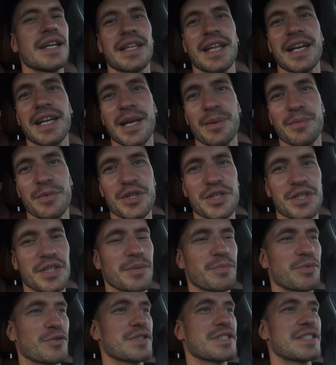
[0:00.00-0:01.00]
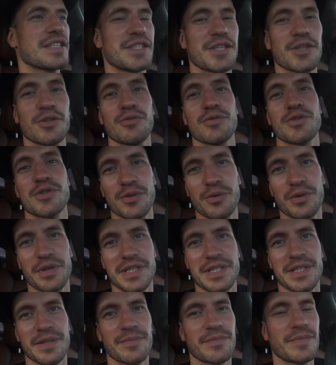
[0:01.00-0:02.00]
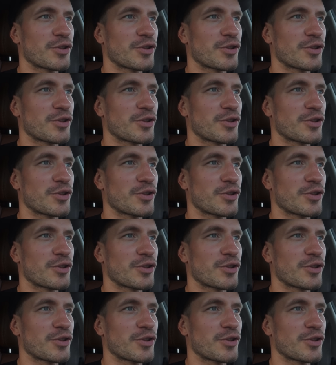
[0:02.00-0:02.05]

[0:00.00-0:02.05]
так обычно я просто делаю сторис.